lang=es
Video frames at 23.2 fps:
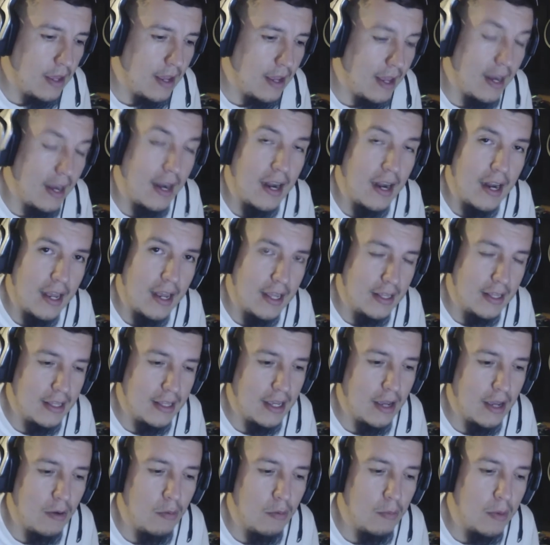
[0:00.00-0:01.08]
jalar a la gente
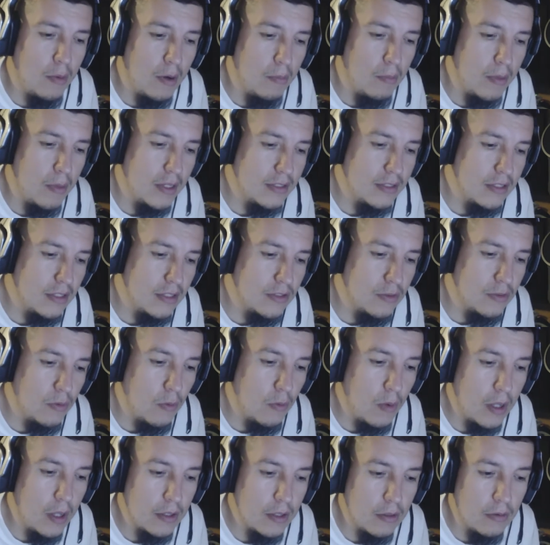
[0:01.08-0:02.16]
que compra el PlayStation
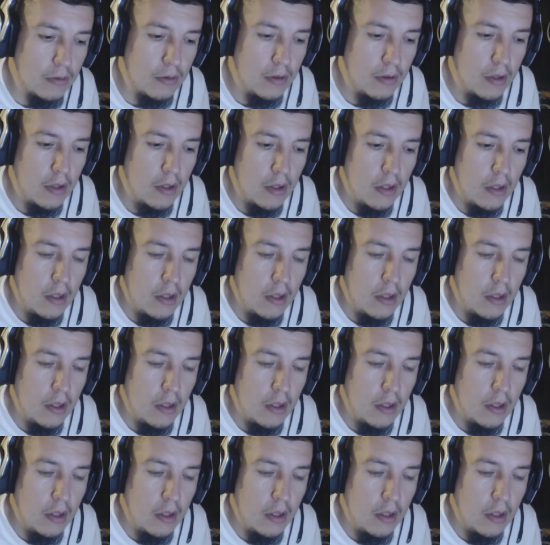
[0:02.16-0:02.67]
4.